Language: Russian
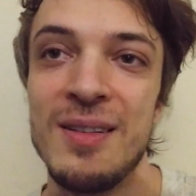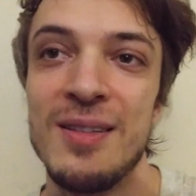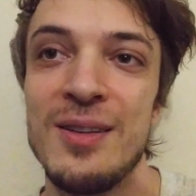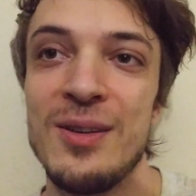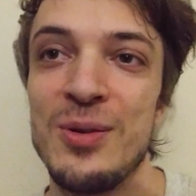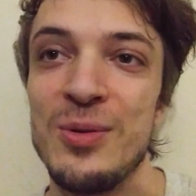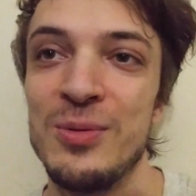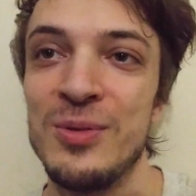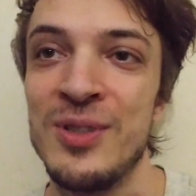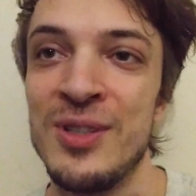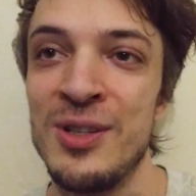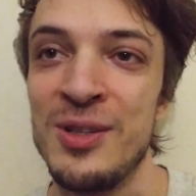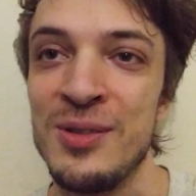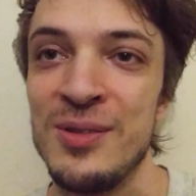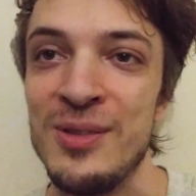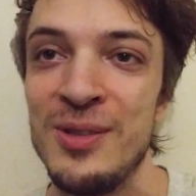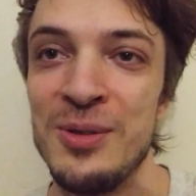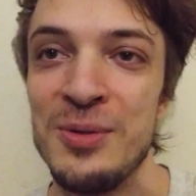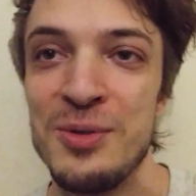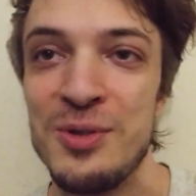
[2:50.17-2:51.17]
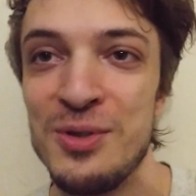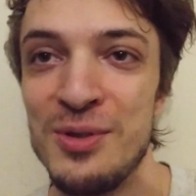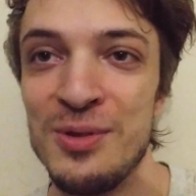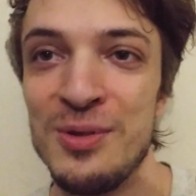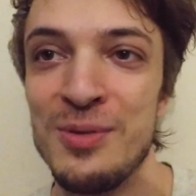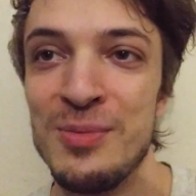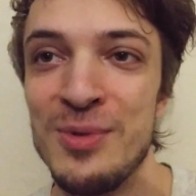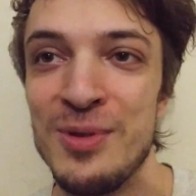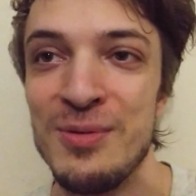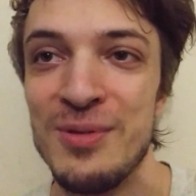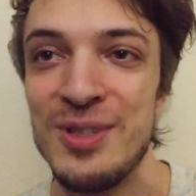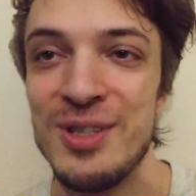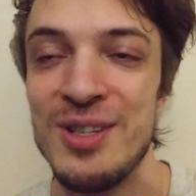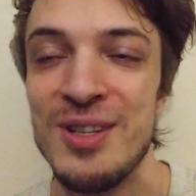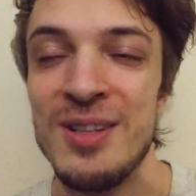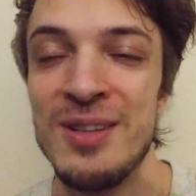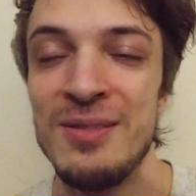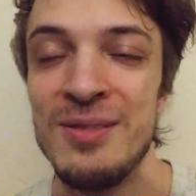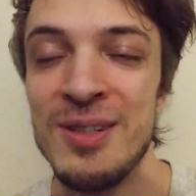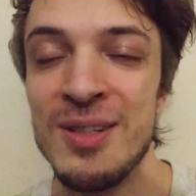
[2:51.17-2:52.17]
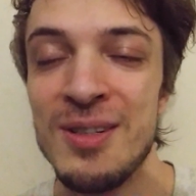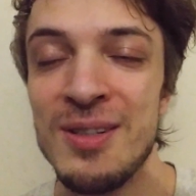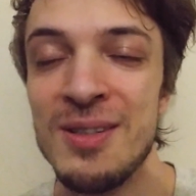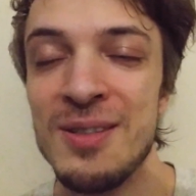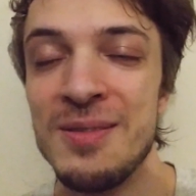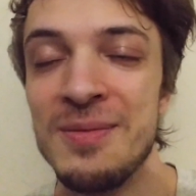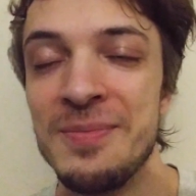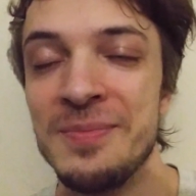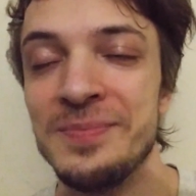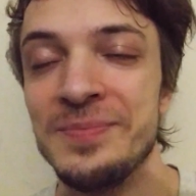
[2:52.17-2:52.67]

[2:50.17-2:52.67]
какого-то не, не очень доброго человека.